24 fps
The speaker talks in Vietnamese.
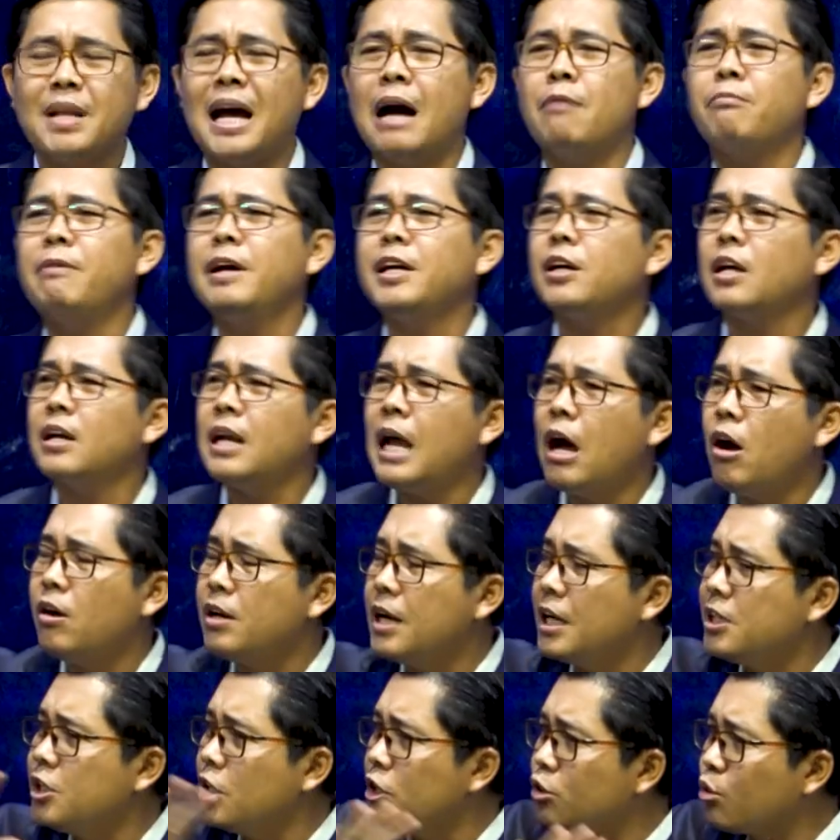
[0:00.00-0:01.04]
à vây cả đói
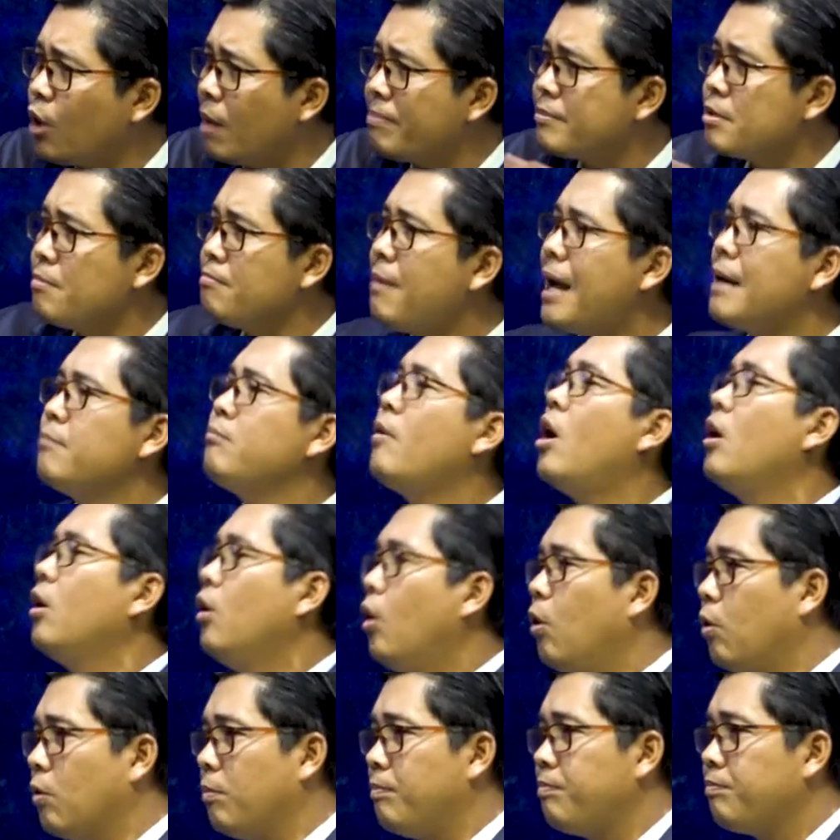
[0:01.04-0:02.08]
để chỉ trộm sầm bát bọc
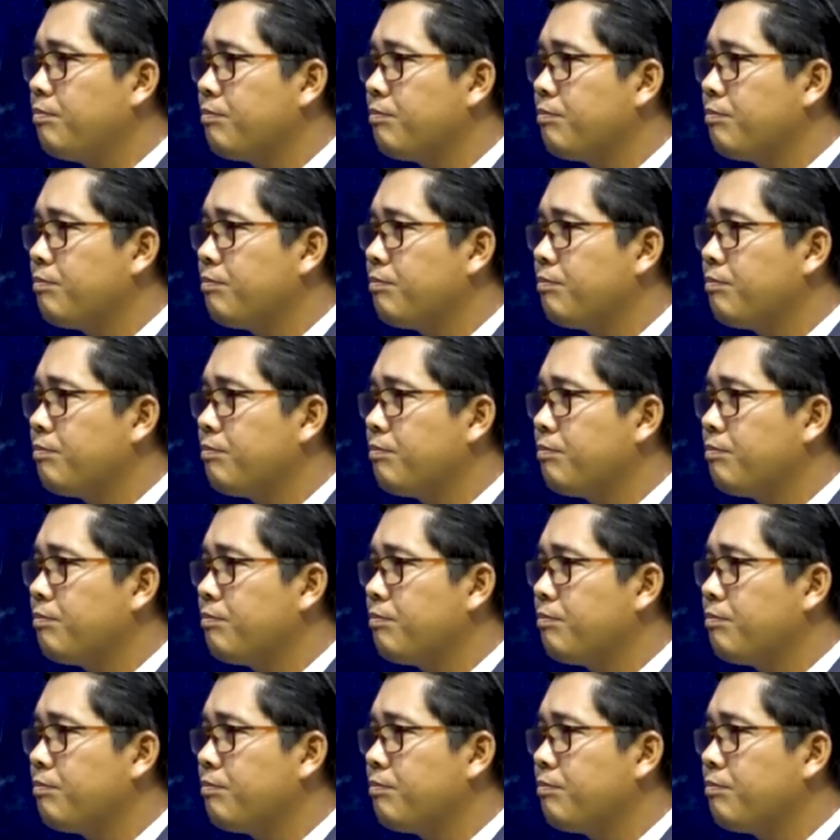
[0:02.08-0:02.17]
lúc